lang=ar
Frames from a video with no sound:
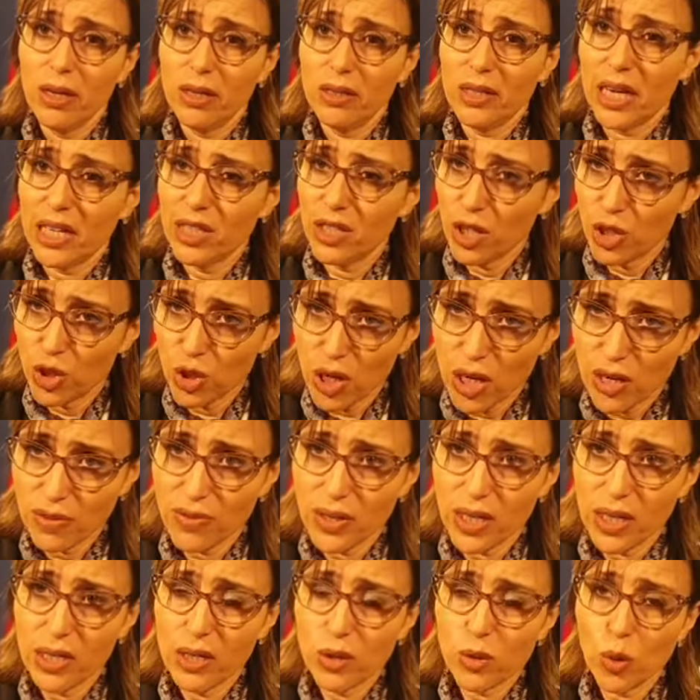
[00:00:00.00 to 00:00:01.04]
تحت إشراف
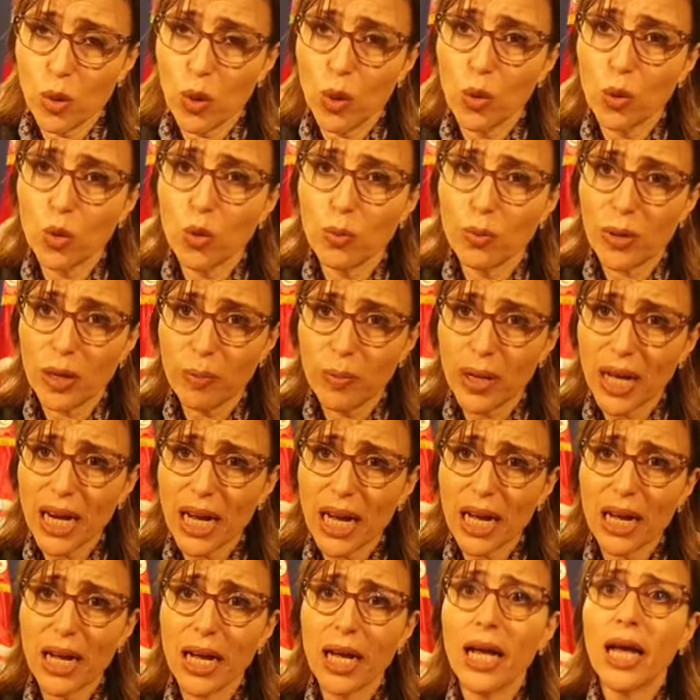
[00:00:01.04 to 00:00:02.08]
رئيس الحكومة
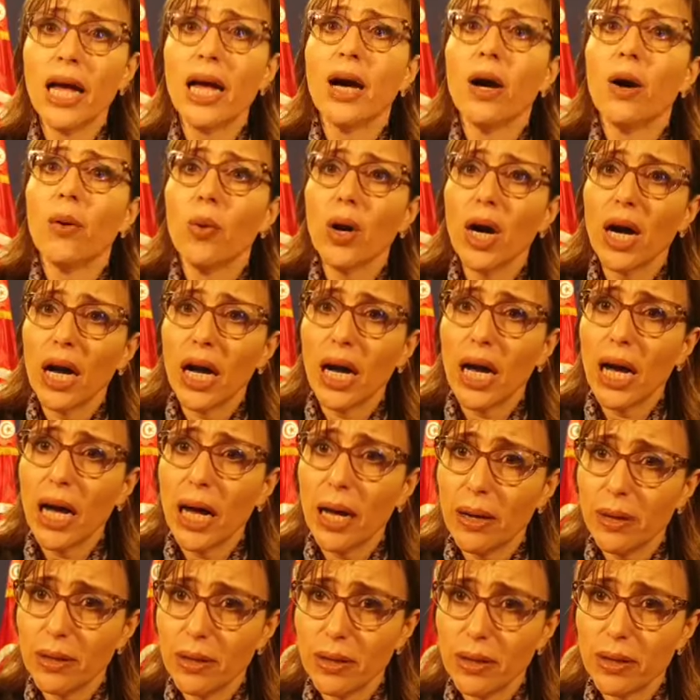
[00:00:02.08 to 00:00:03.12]
البارح وقع
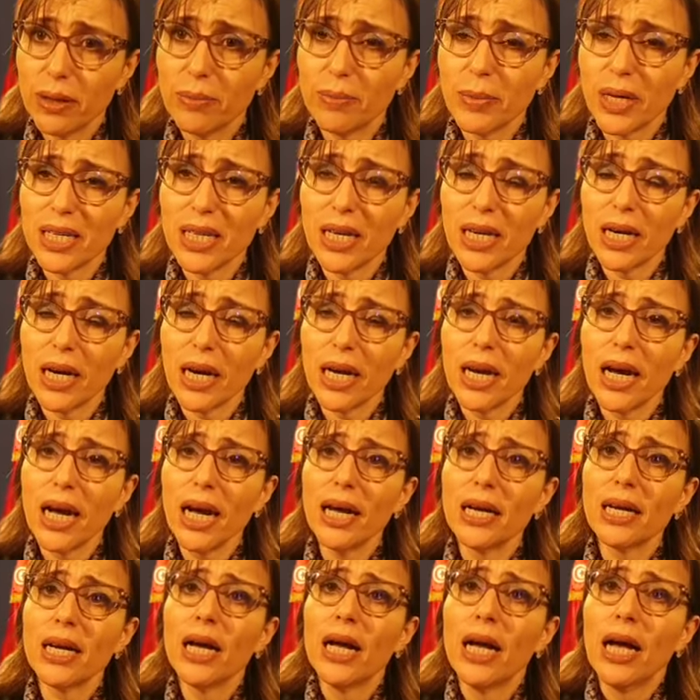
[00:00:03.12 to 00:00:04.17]
آه، معناه
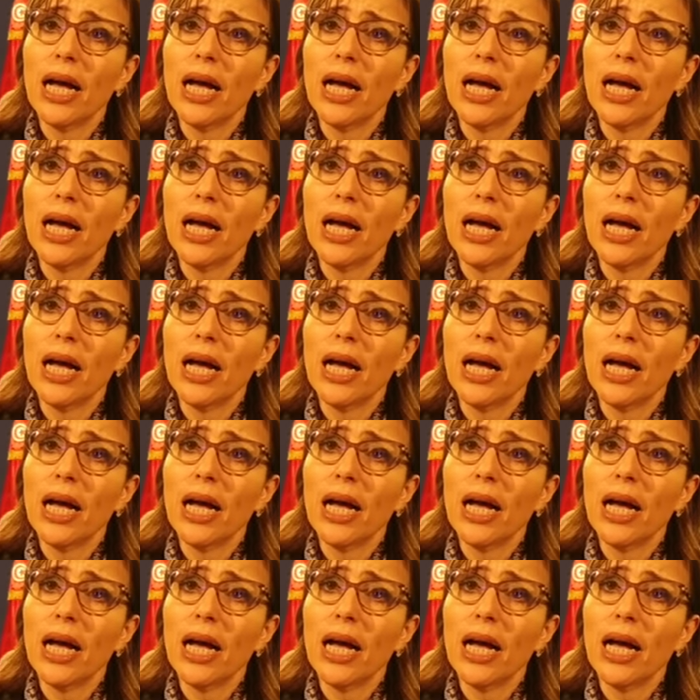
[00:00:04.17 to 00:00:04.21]
إقرار